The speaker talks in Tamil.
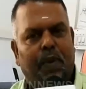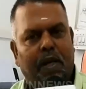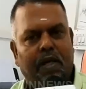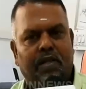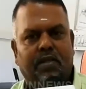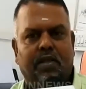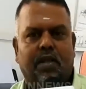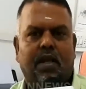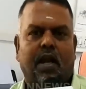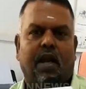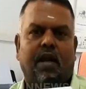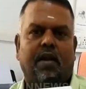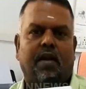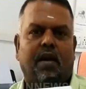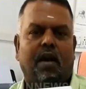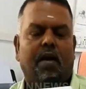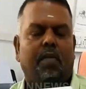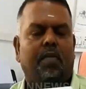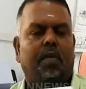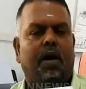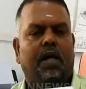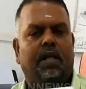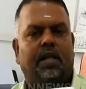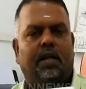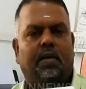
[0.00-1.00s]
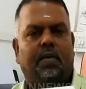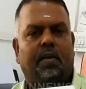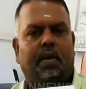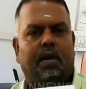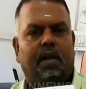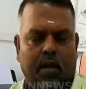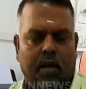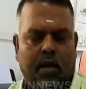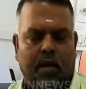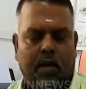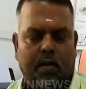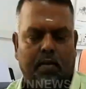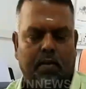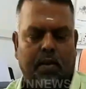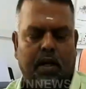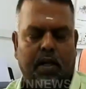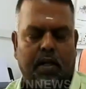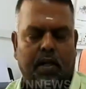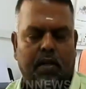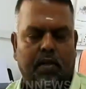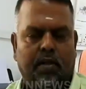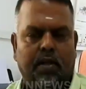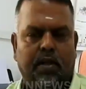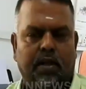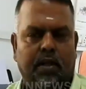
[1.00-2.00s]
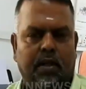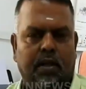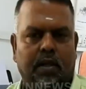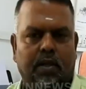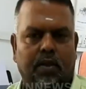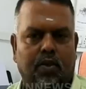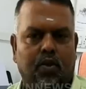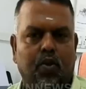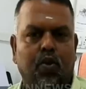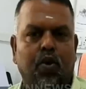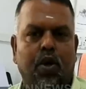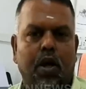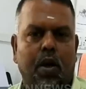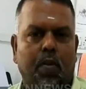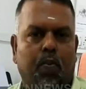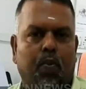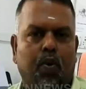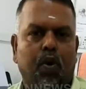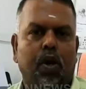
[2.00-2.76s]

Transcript: ஸ்பேஸ் கிராஃப்ட்லாம் பாதிக்கப்படும் அதாவது சூரிய